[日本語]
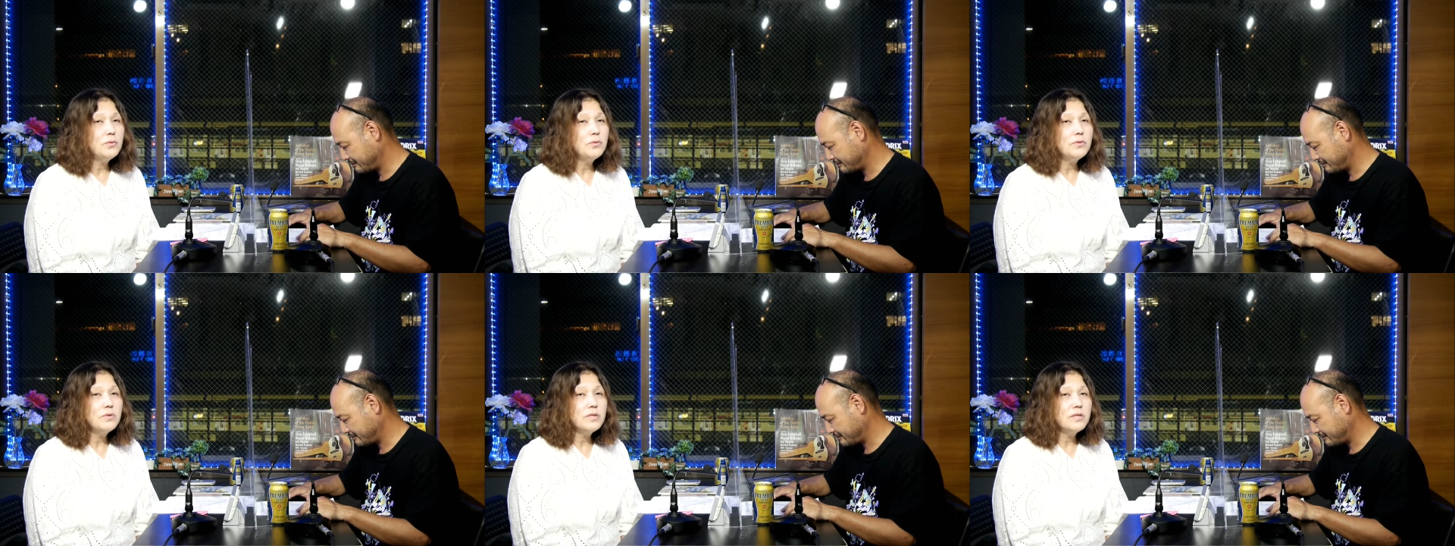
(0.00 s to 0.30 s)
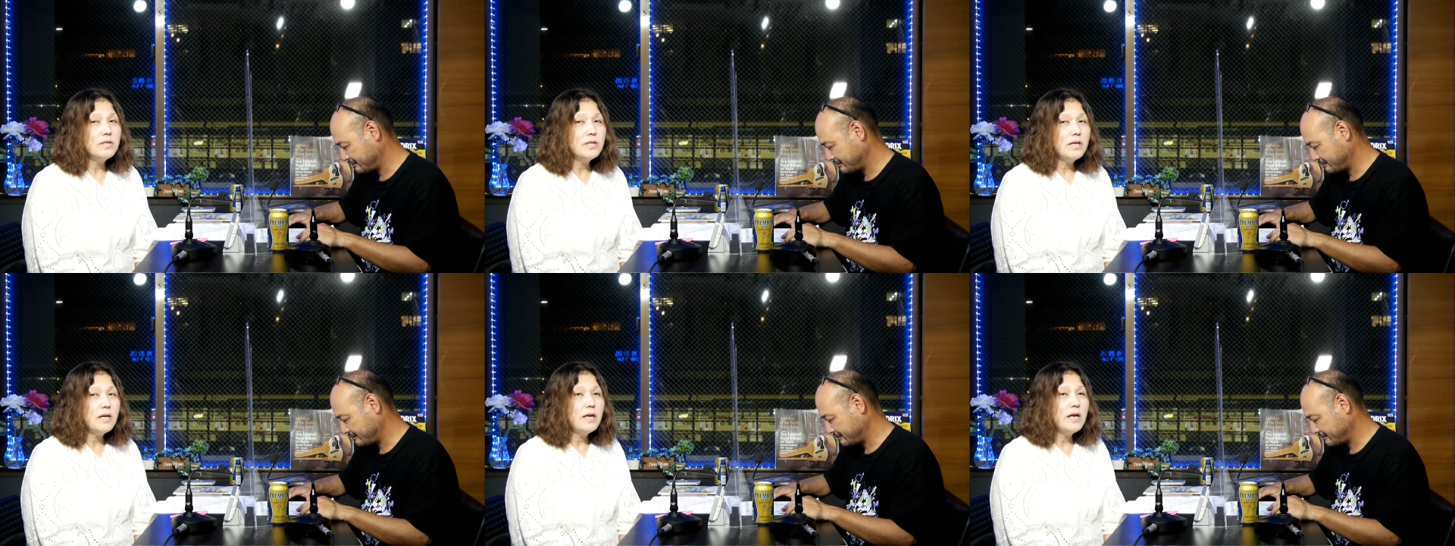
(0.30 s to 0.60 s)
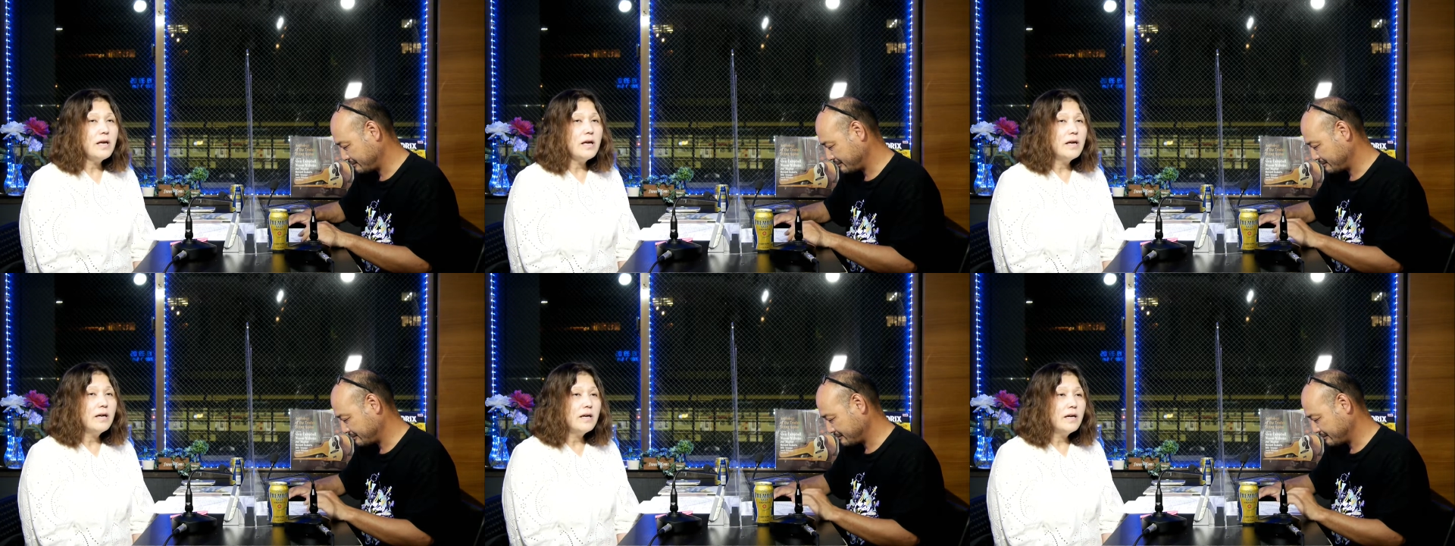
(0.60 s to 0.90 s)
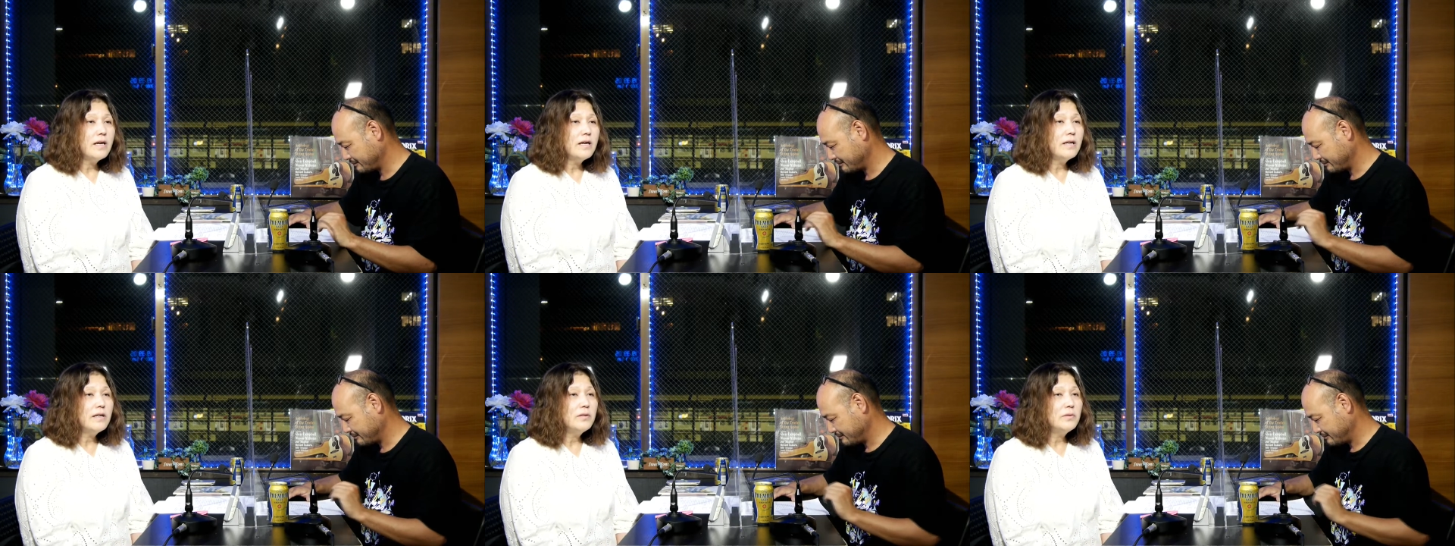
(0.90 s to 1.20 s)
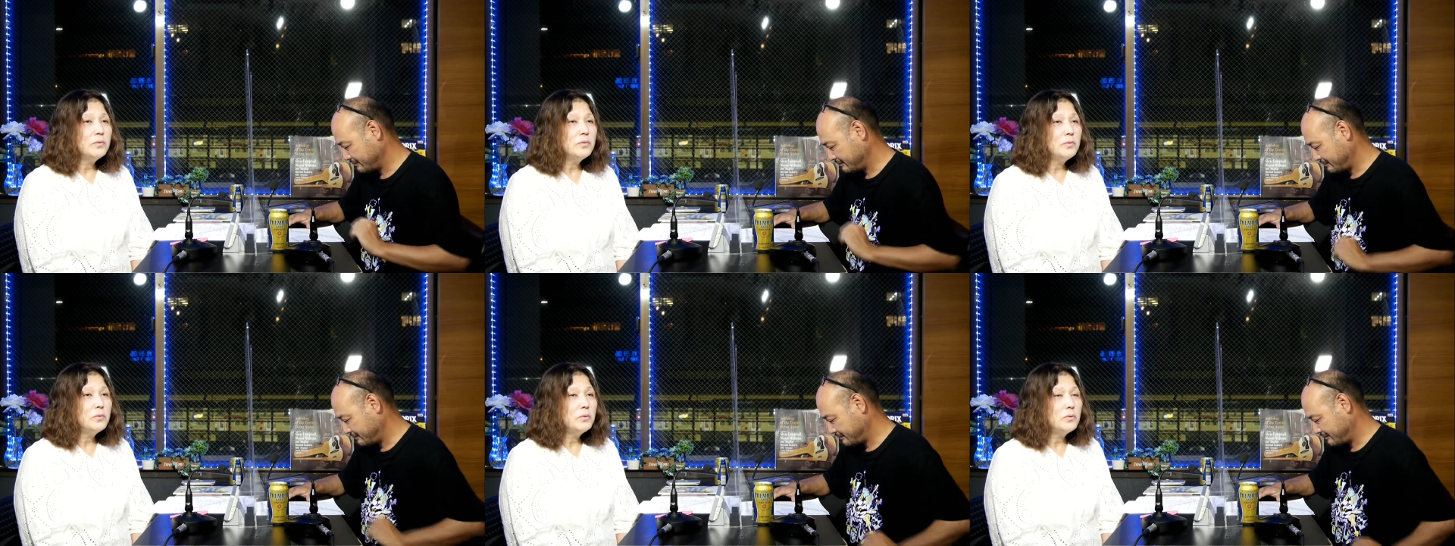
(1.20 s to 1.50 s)
してあ
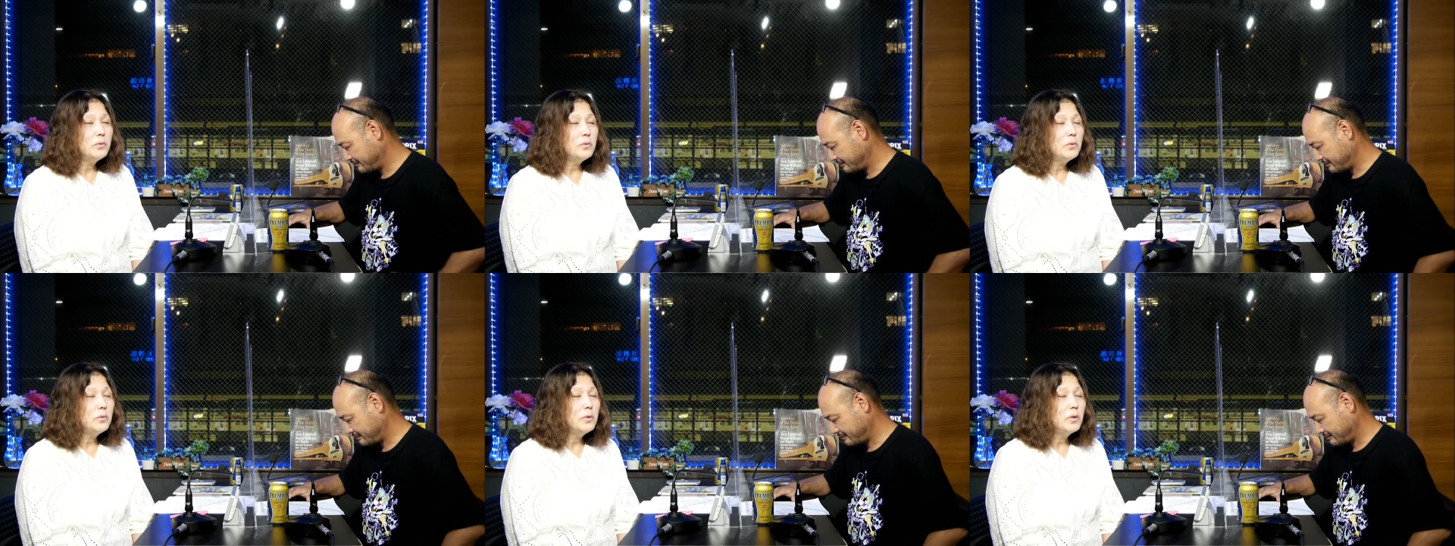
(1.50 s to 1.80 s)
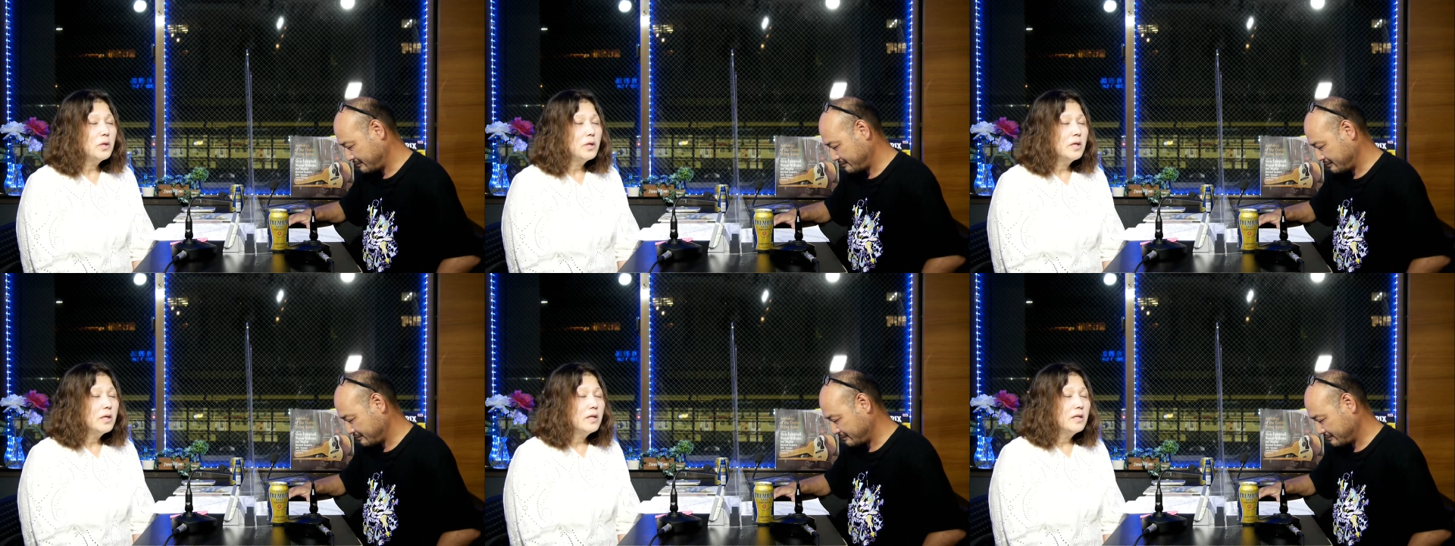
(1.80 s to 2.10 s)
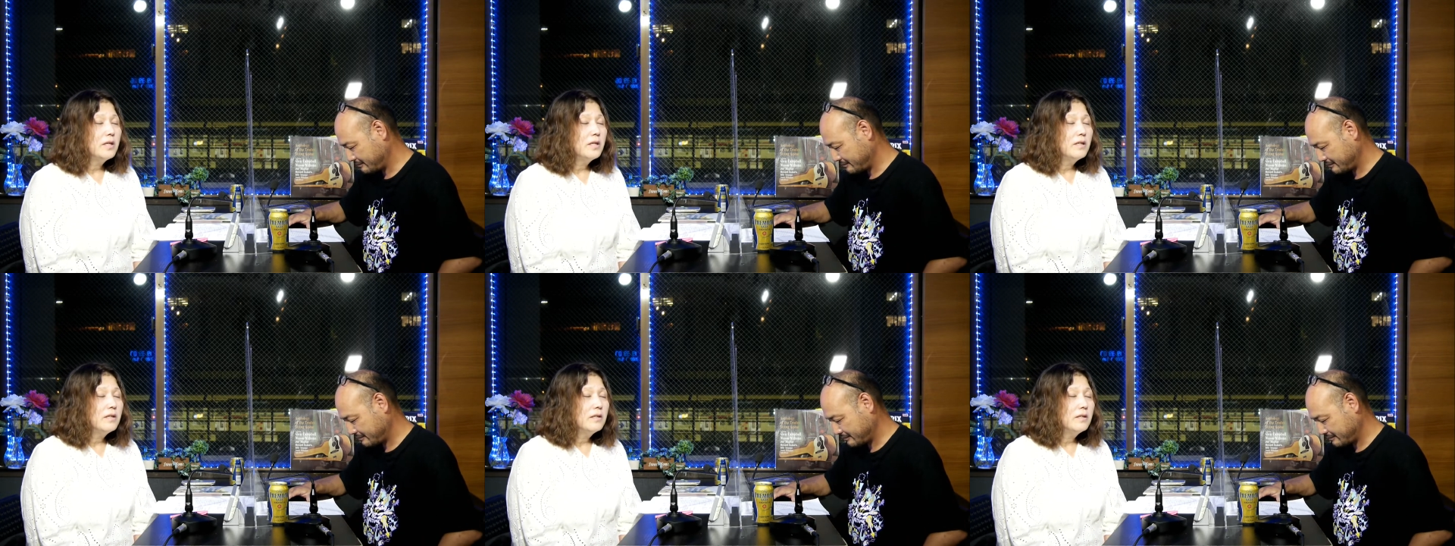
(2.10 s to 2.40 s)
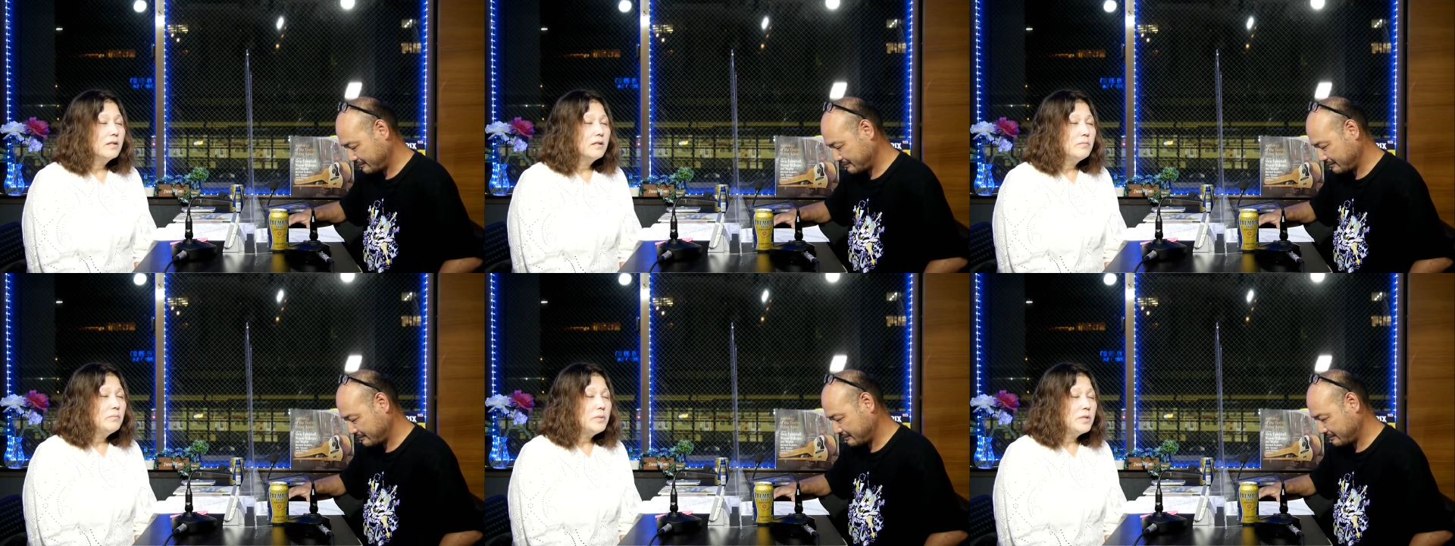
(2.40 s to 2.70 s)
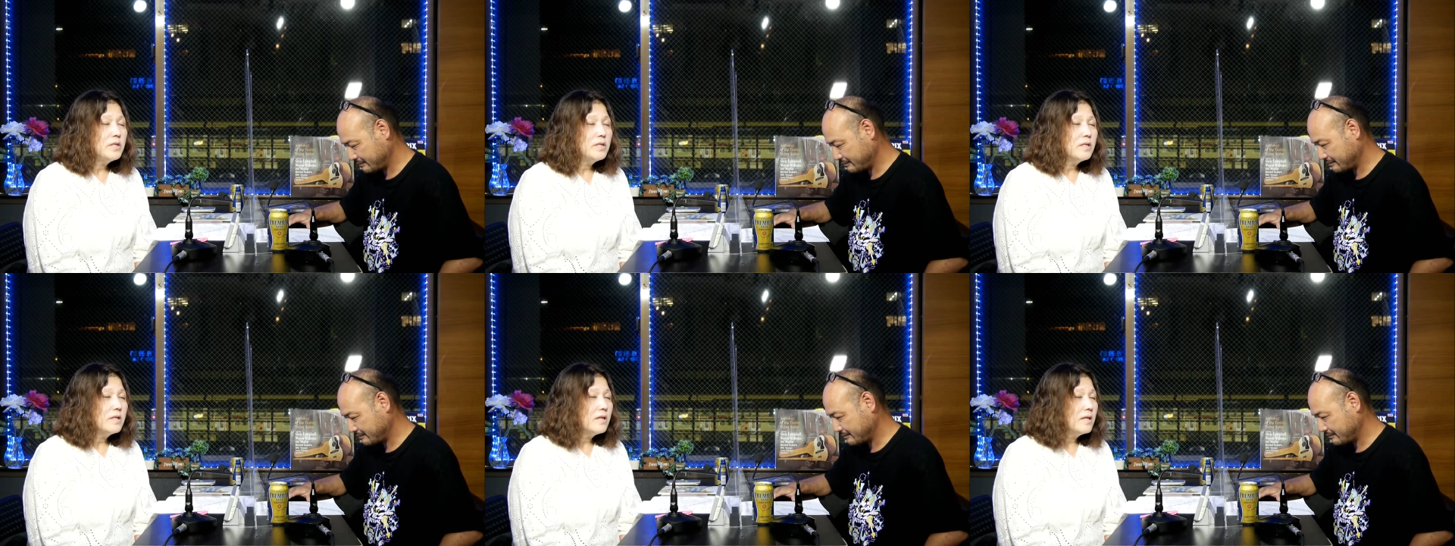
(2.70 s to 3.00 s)
の身近